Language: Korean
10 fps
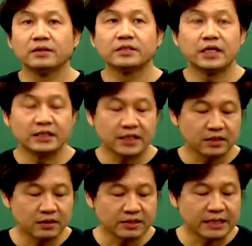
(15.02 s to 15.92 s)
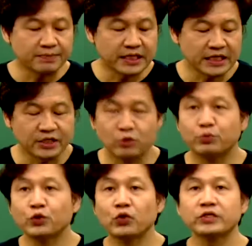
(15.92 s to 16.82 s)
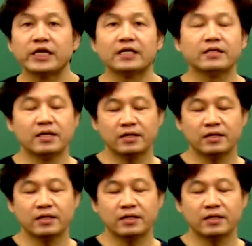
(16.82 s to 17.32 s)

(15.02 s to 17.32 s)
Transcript: 자, 차트 3장이죠. 부동산